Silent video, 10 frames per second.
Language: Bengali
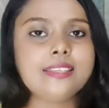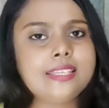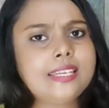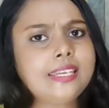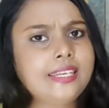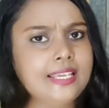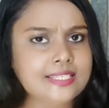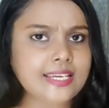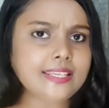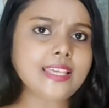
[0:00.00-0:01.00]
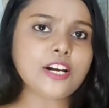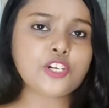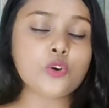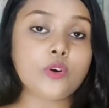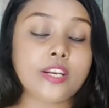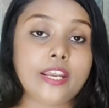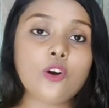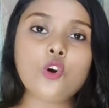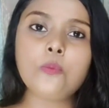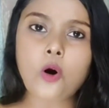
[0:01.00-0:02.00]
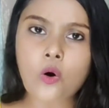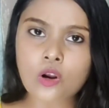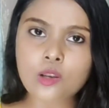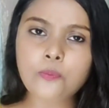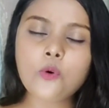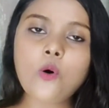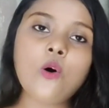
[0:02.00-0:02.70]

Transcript: তিনি নিজেই তার শরীরে খুব অল্প